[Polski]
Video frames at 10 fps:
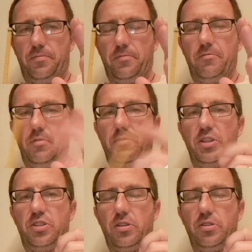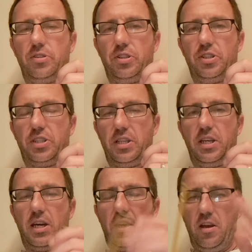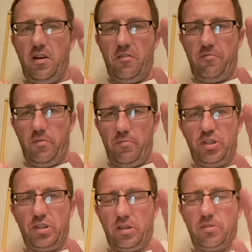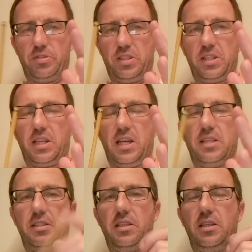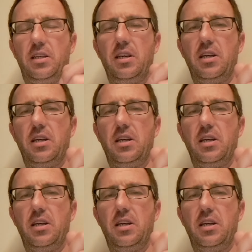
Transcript: w momencie rozgrzeszenia, w momencie konsekracji.